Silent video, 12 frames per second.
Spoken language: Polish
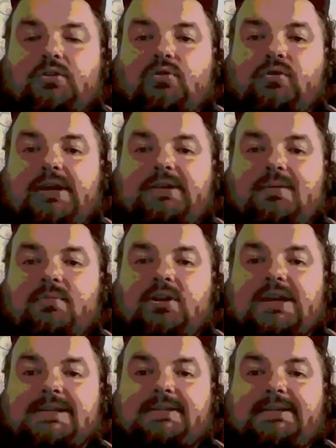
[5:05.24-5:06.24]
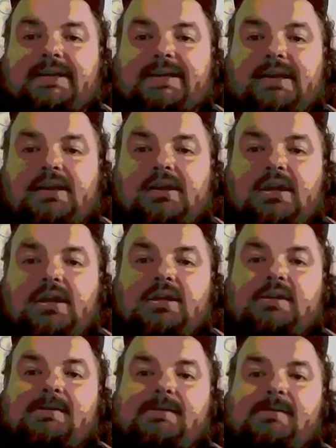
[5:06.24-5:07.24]
drugiej demokracji, tak jak
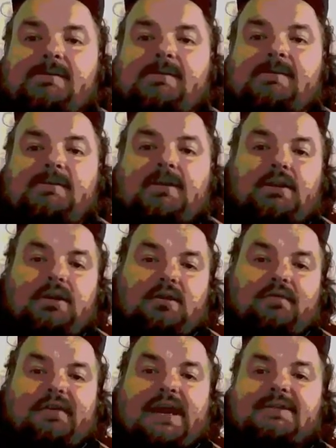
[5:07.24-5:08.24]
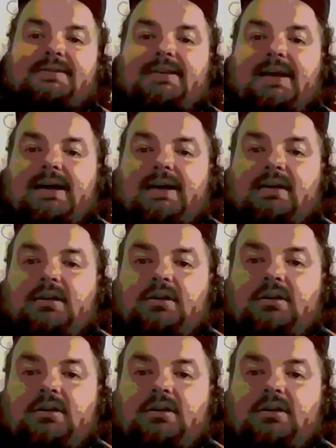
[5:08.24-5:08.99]
yy, Francja